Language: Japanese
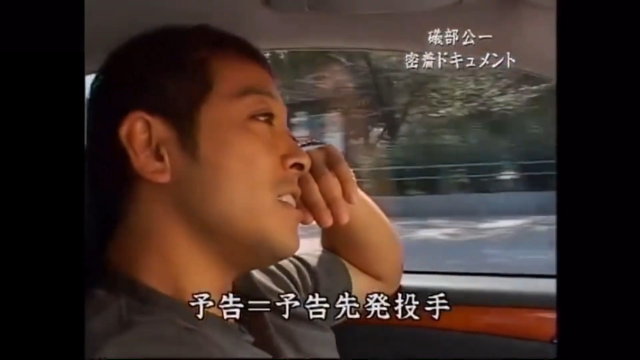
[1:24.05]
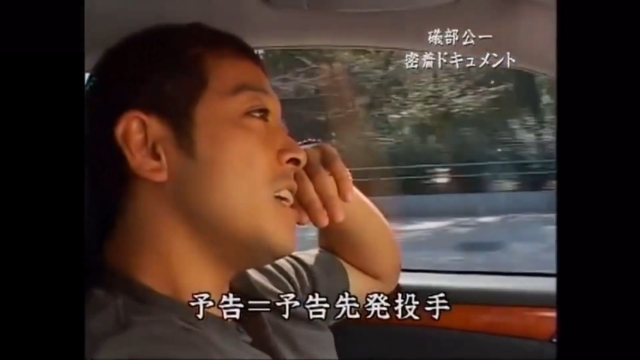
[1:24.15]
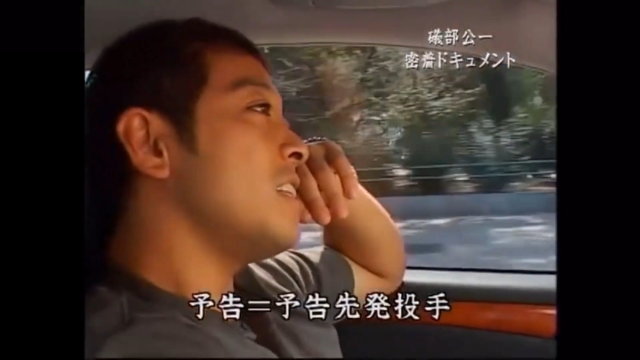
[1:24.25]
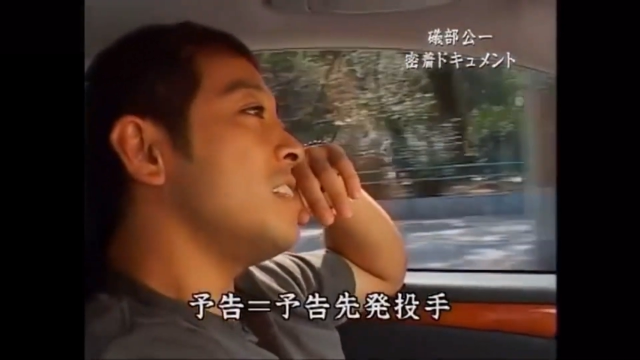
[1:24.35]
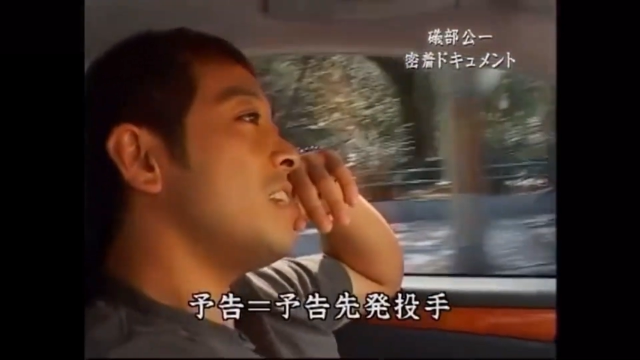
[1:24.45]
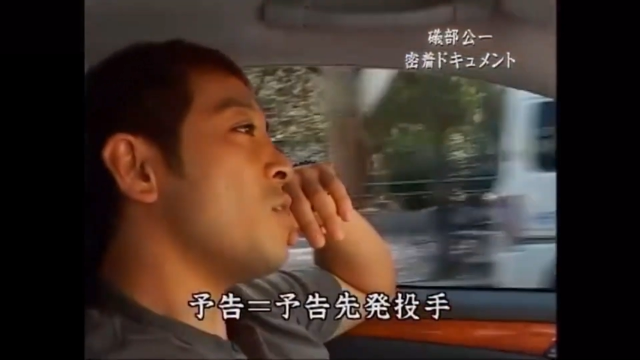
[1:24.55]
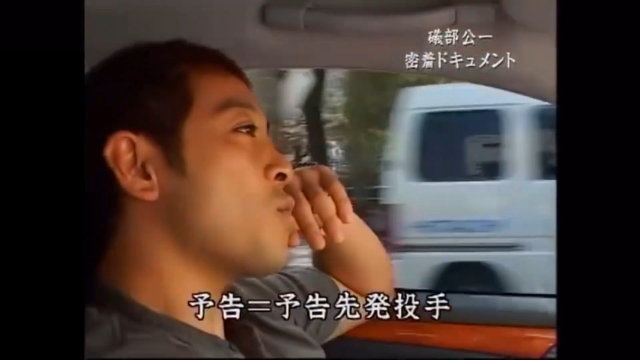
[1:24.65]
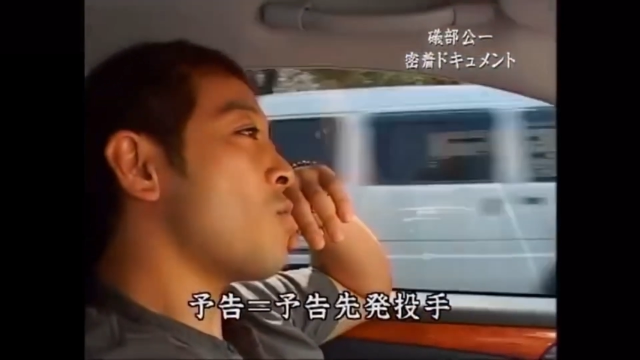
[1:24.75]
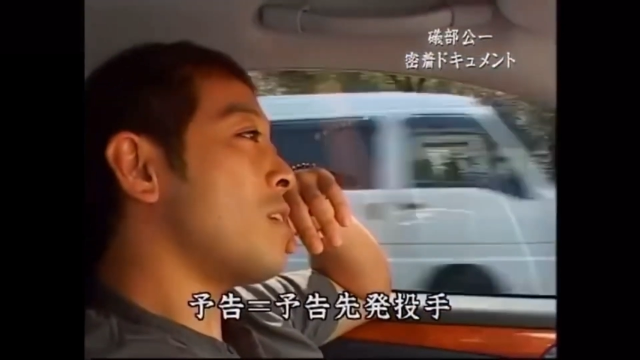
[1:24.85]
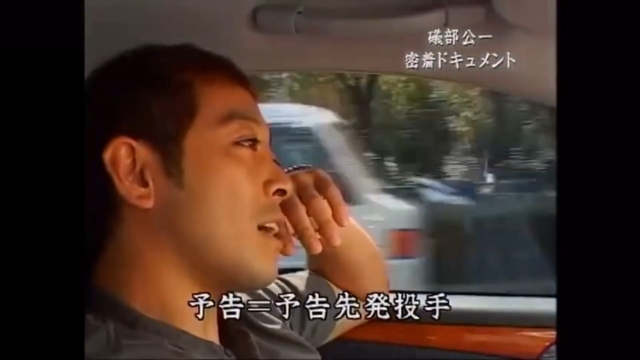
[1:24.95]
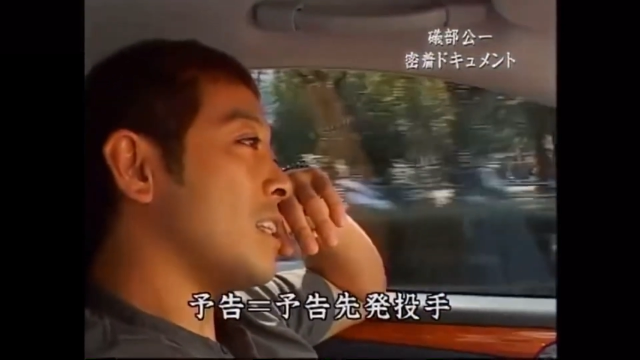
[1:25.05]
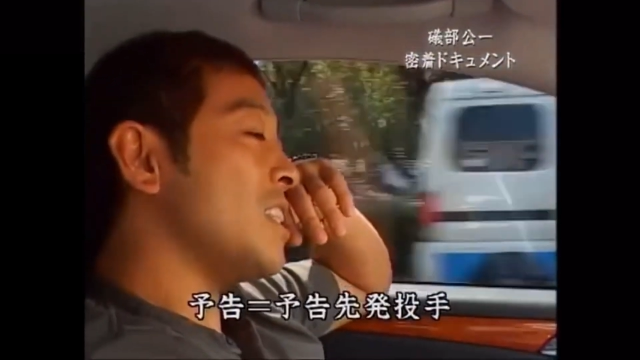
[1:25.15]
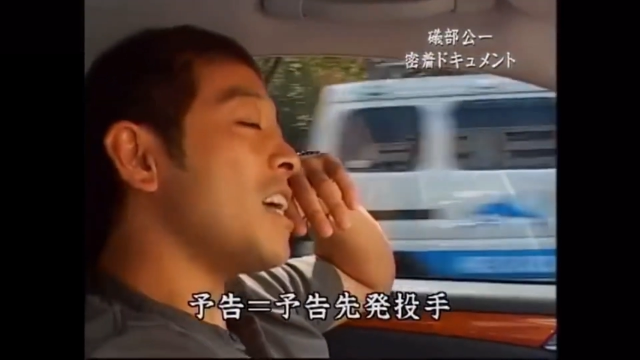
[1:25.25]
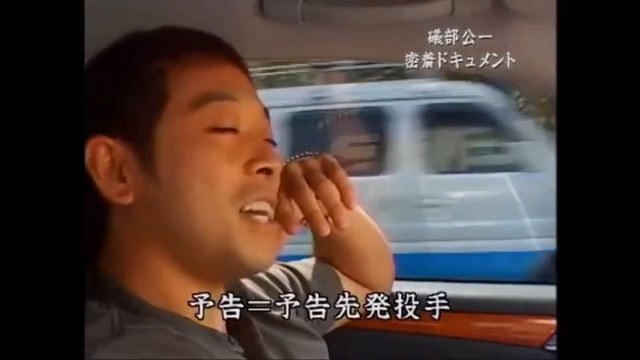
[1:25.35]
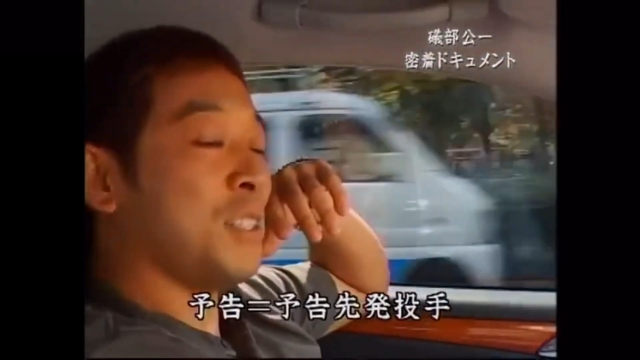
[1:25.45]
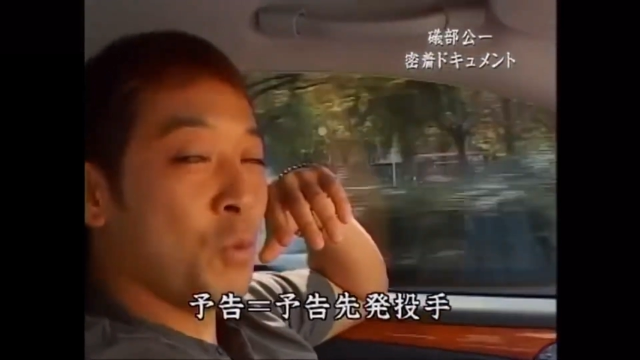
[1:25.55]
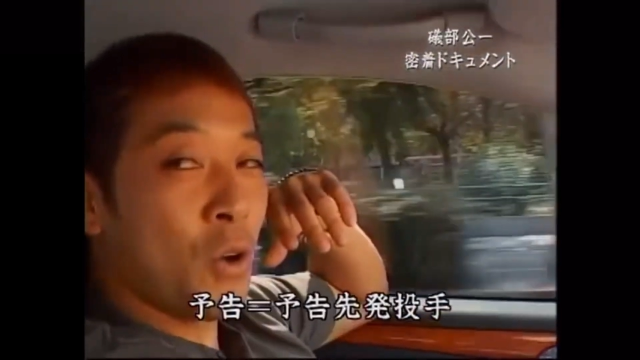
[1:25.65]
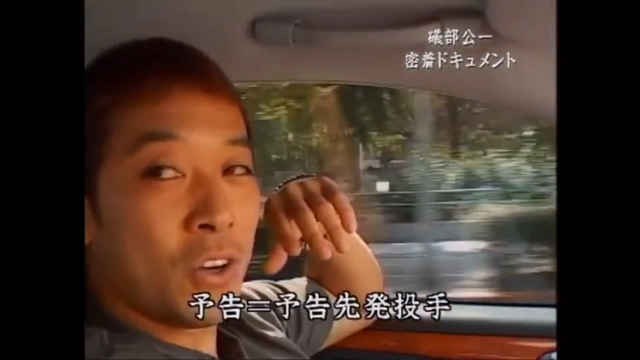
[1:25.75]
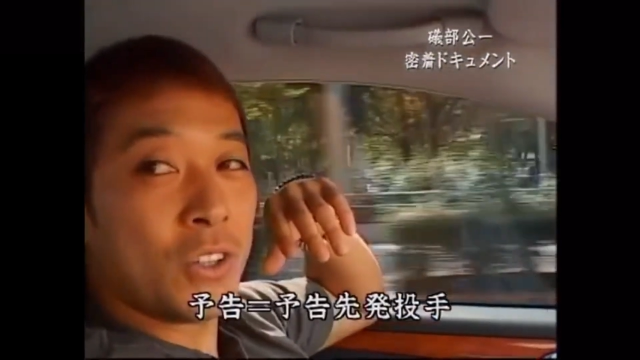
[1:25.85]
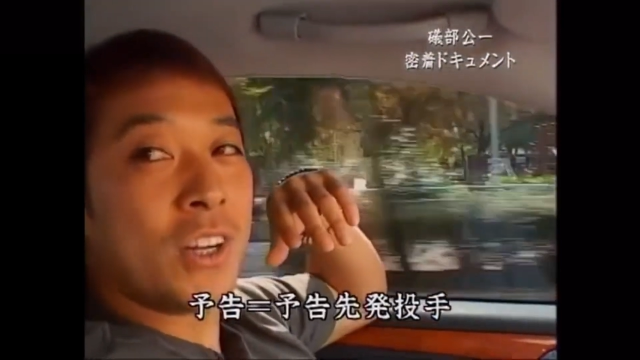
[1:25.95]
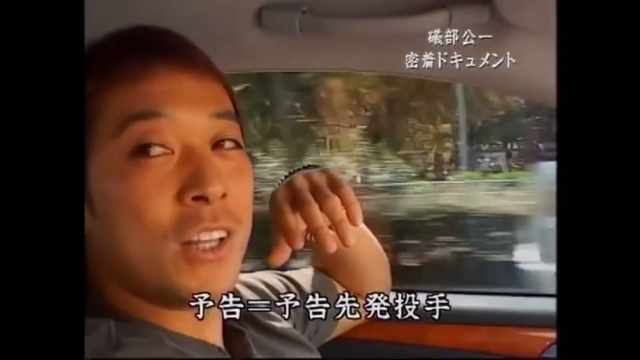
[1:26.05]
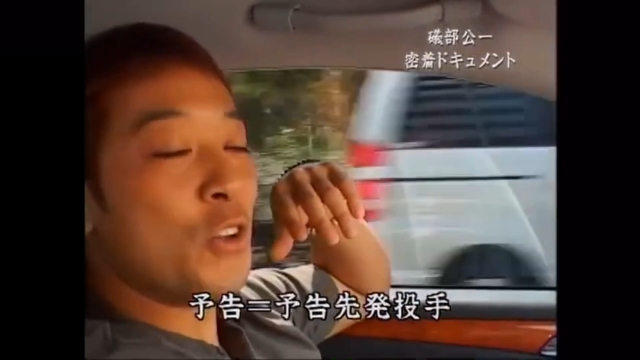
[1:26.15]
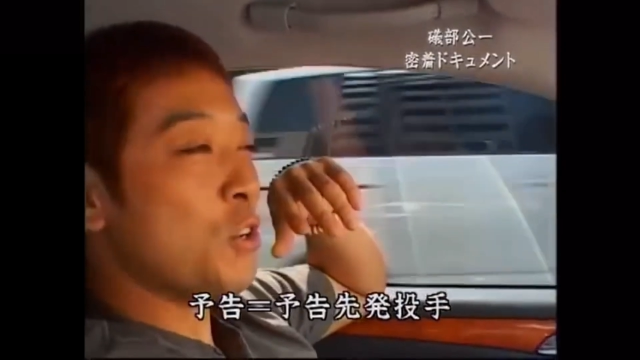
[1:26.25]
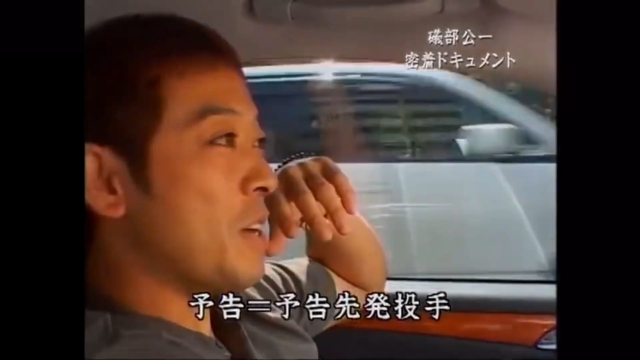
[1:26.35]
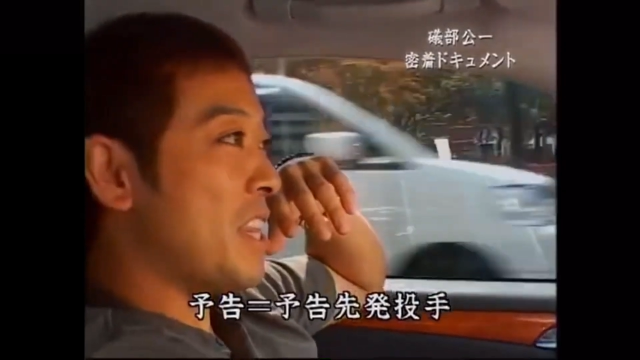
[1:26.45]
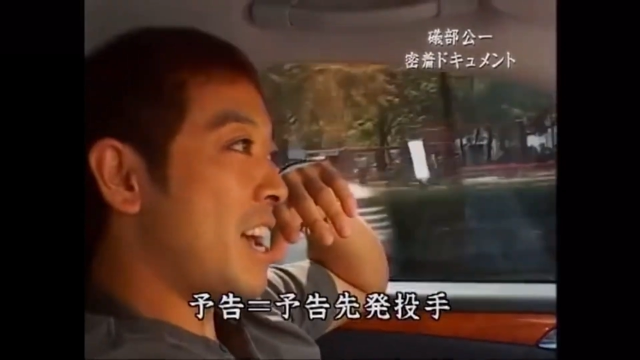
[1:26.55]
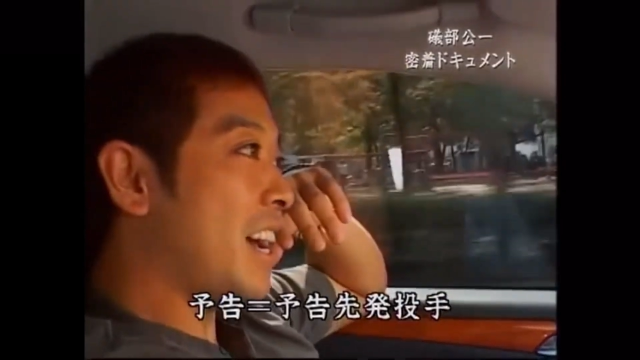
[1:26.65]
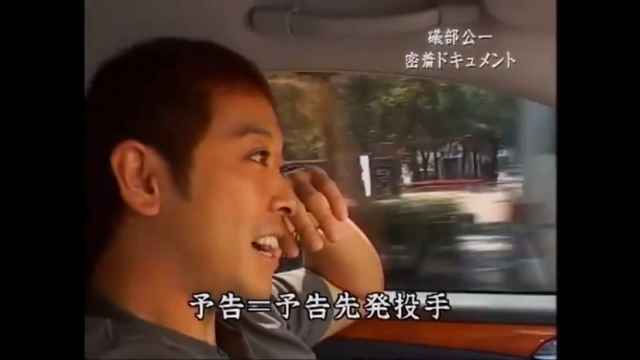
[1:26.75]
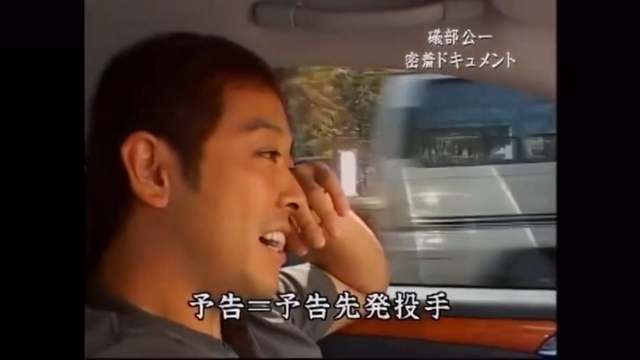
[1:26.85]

全然予告なんか知らないですもんグラウンド行くまで